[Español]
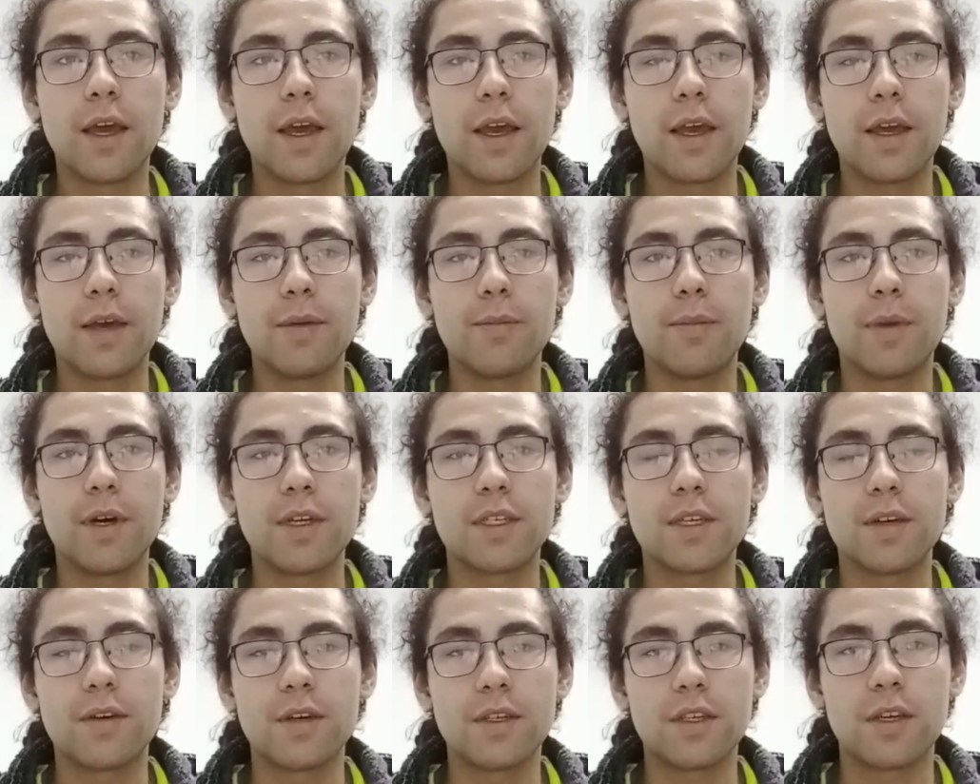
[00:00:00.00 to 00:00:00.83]
eh,
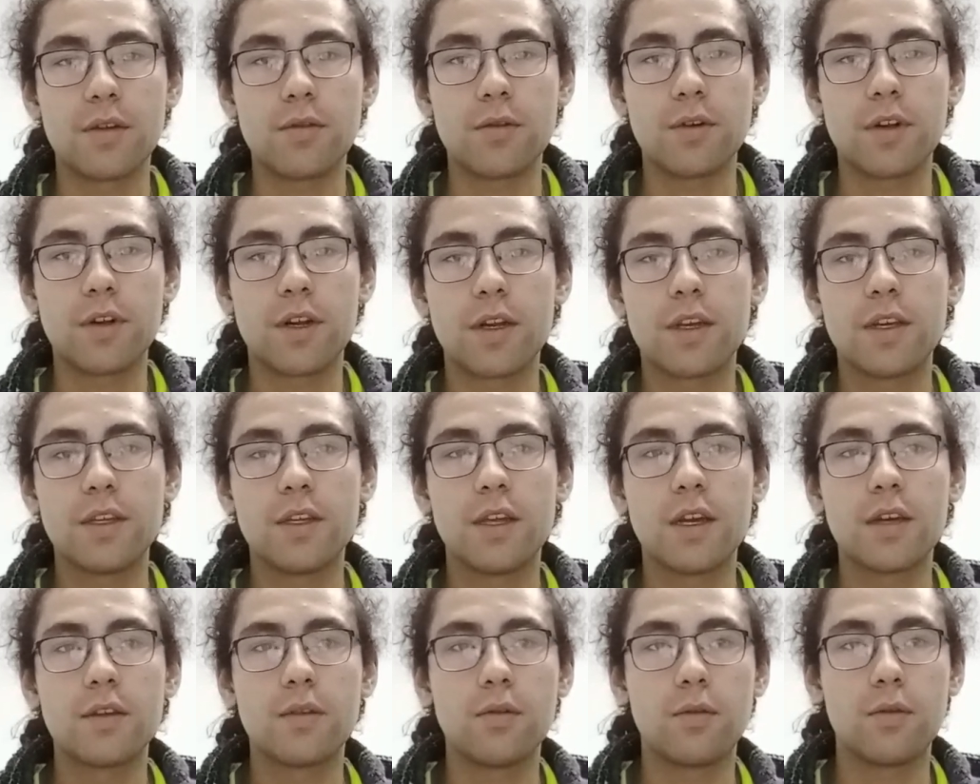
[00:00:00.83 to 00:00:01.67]
se basa en una
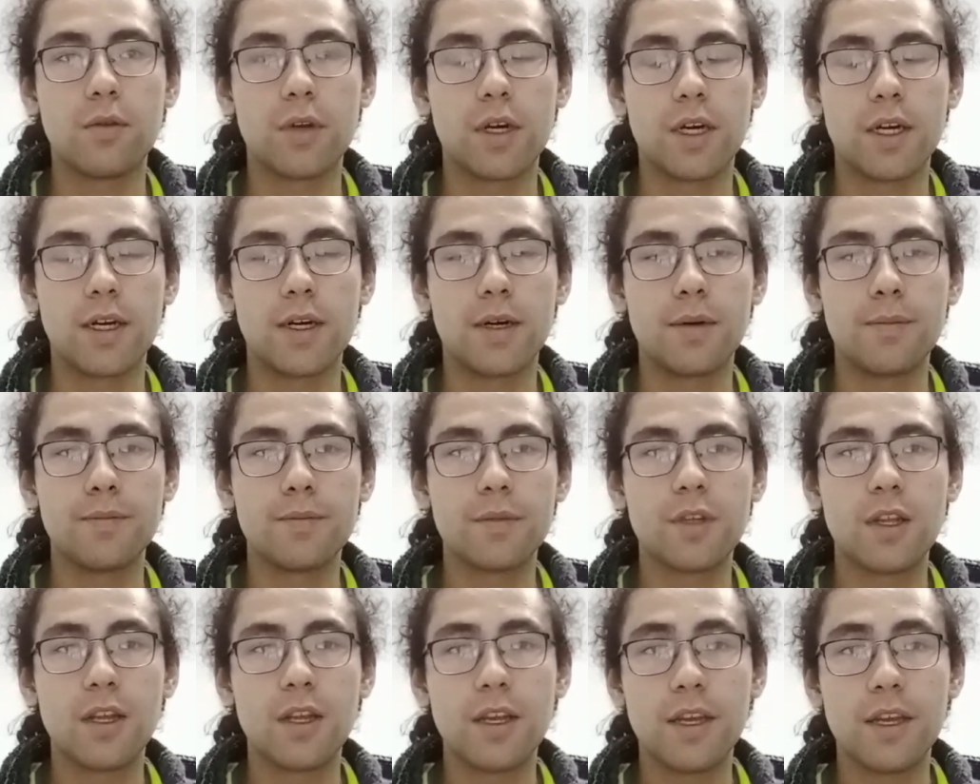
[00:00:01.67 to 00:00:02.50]
arquitectura um,
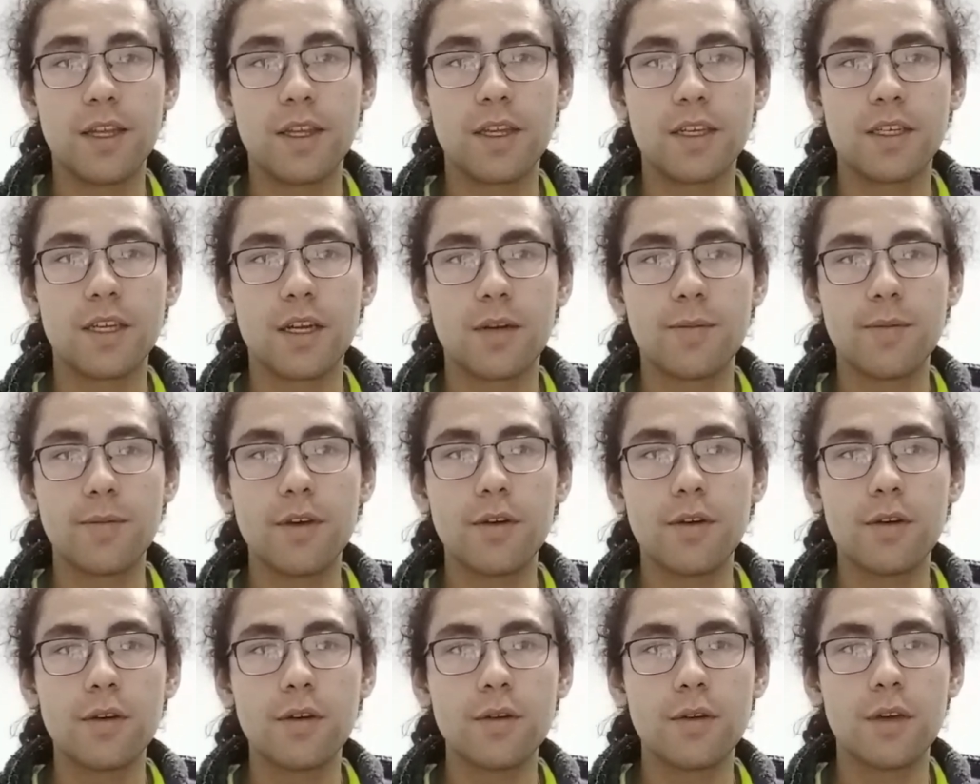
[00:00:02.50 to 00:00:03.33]

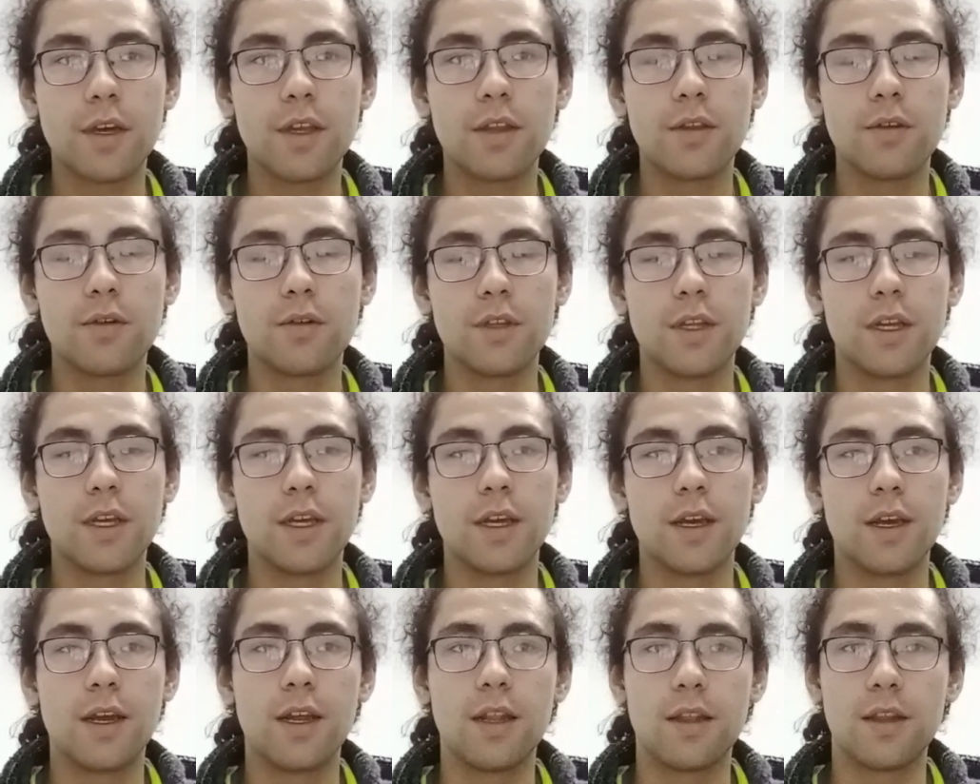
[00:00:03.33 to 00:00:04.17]
cliente-servidor, en
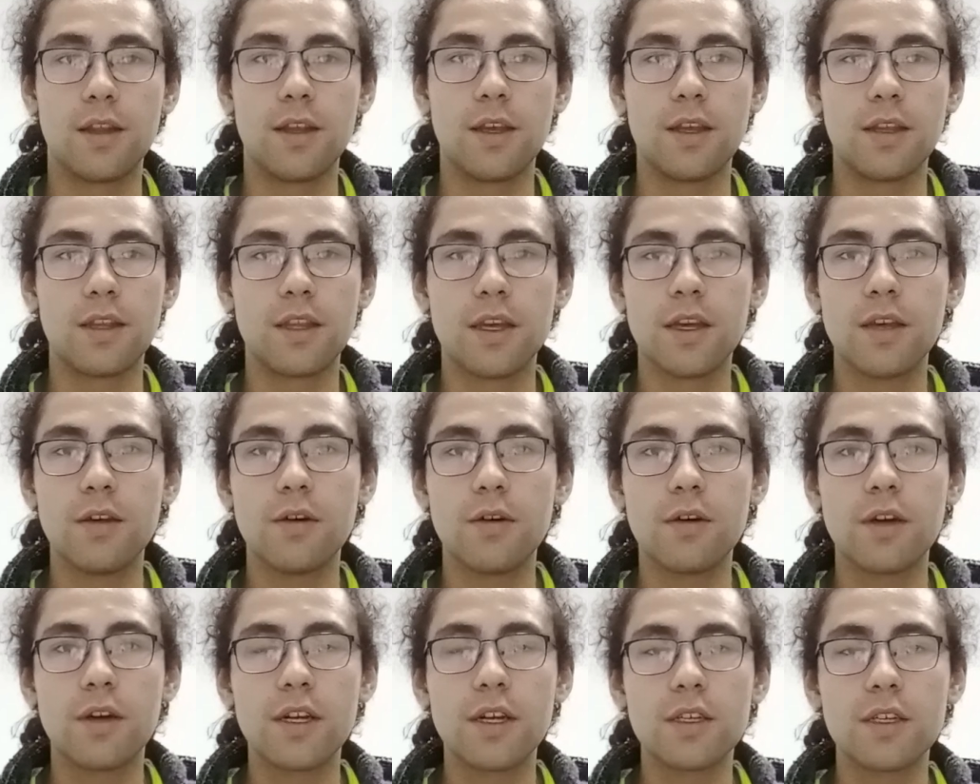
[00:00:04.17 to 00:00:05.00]
donde el cliente de
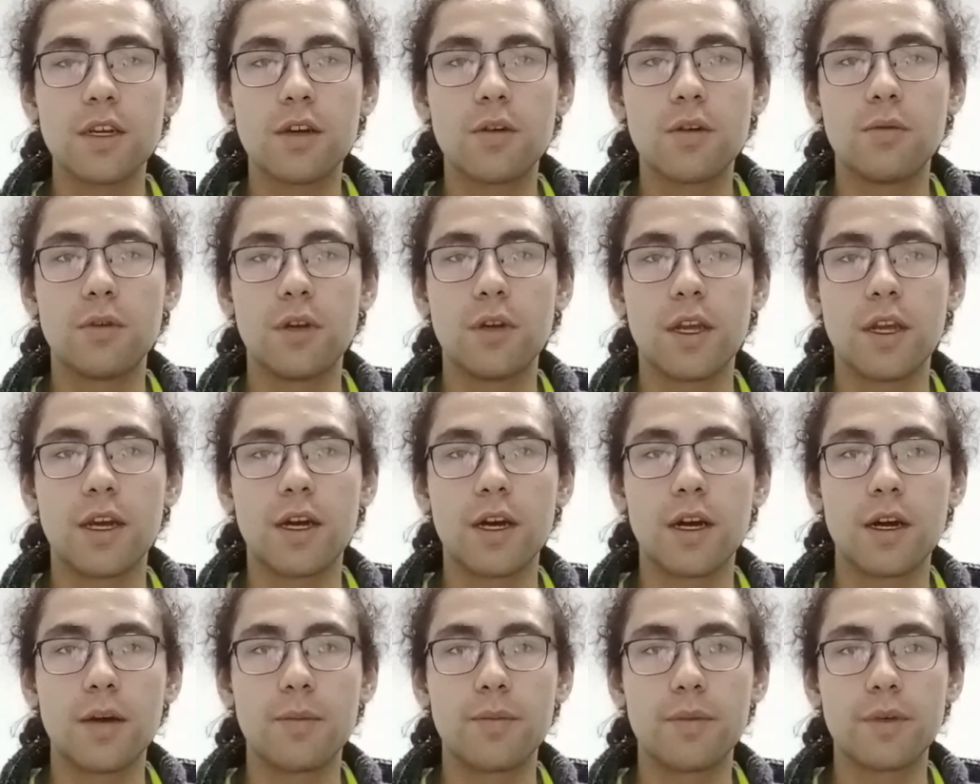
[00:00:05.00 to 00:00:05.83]
Docker se
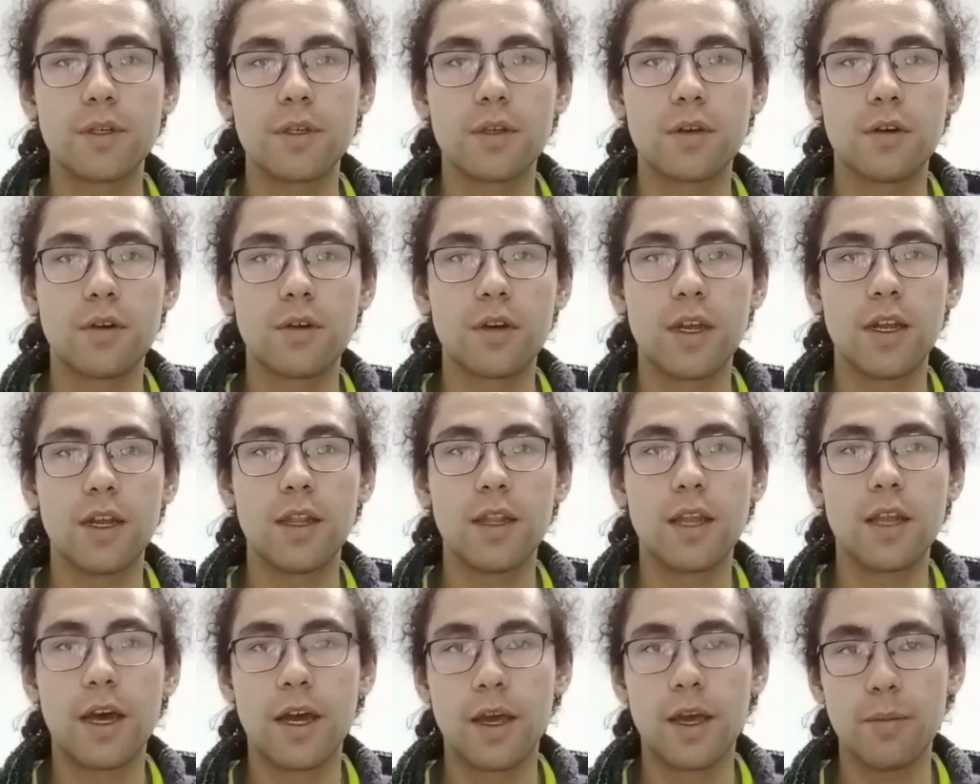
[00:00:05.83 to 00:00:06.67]
comunica pues, con el
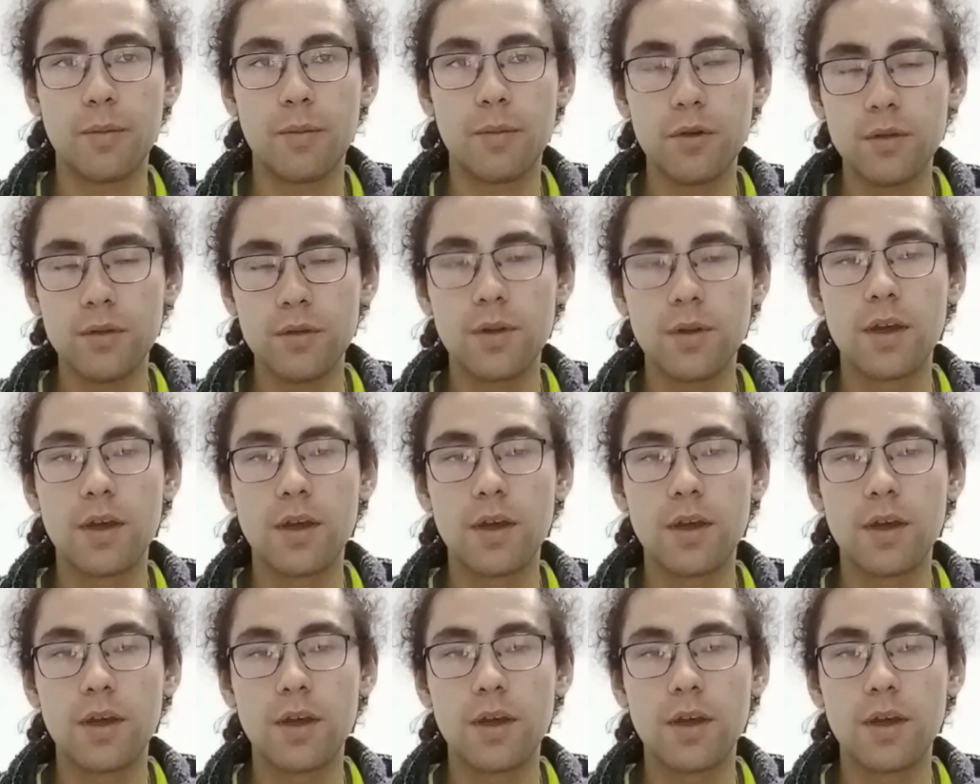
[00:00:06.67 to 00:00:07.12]
daemon